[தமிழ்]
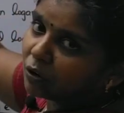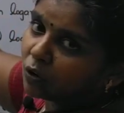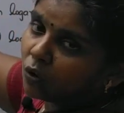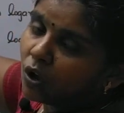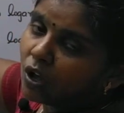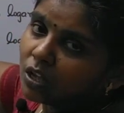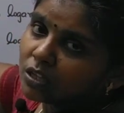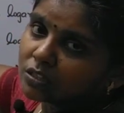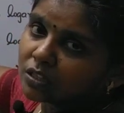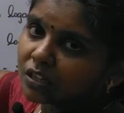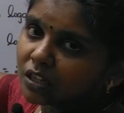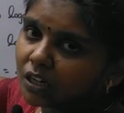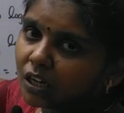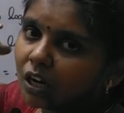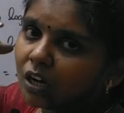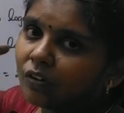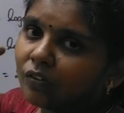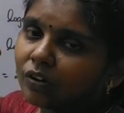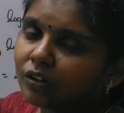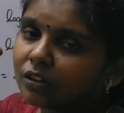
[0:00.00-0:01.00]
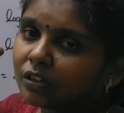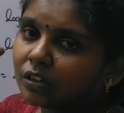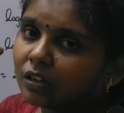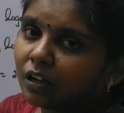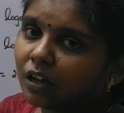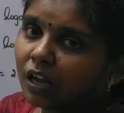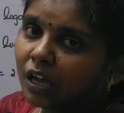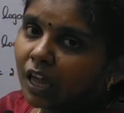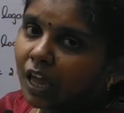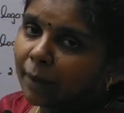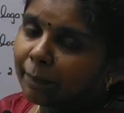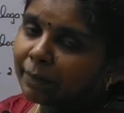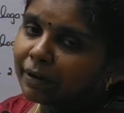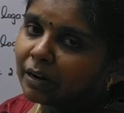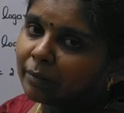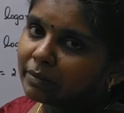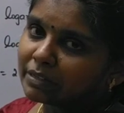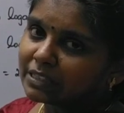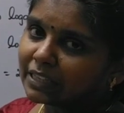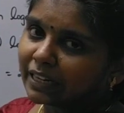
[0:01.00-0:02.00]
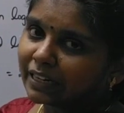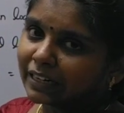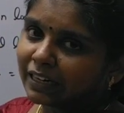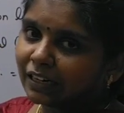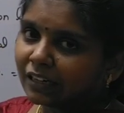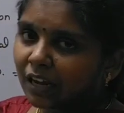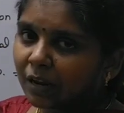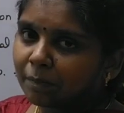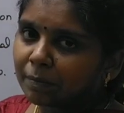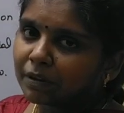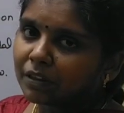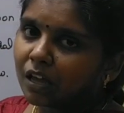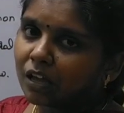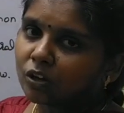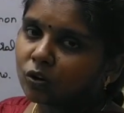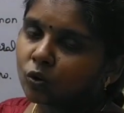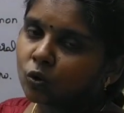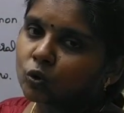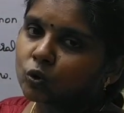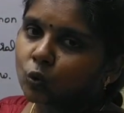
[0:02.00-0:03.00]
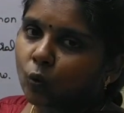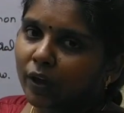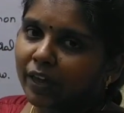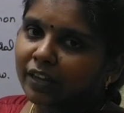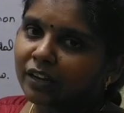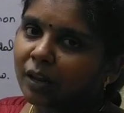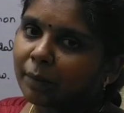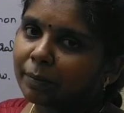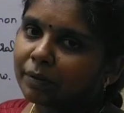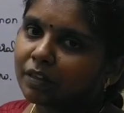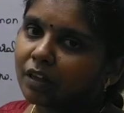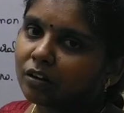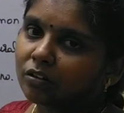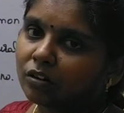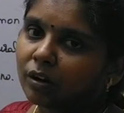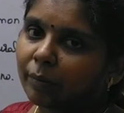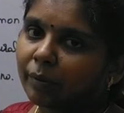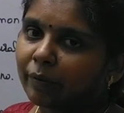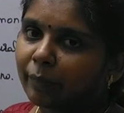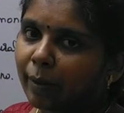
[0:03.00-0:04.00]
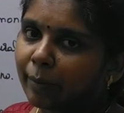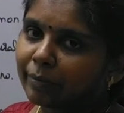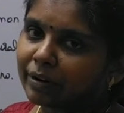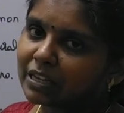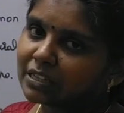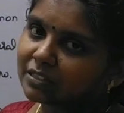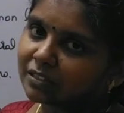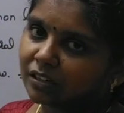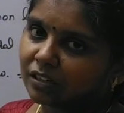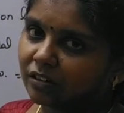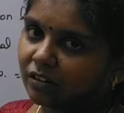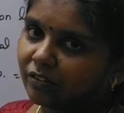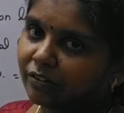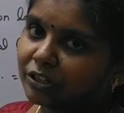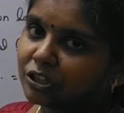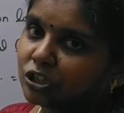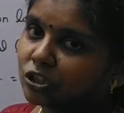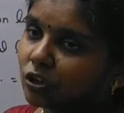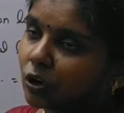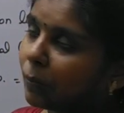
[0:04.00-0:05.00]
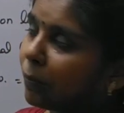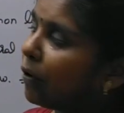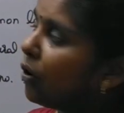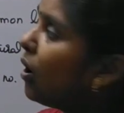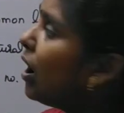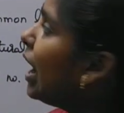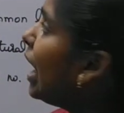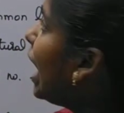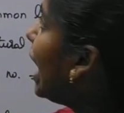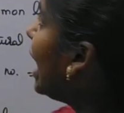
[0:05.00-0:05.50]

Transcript: தான் வரும் ஸோ கர்வ் வந்து எப்படி நம்ம சர்க்கிள்னால் இப்படி தான் இருக்கும் ஸ்கொயர்னால் இப்படி தான் இருக்கும் நம்ம மெமரைஸ் வச்சுருக்கோமோ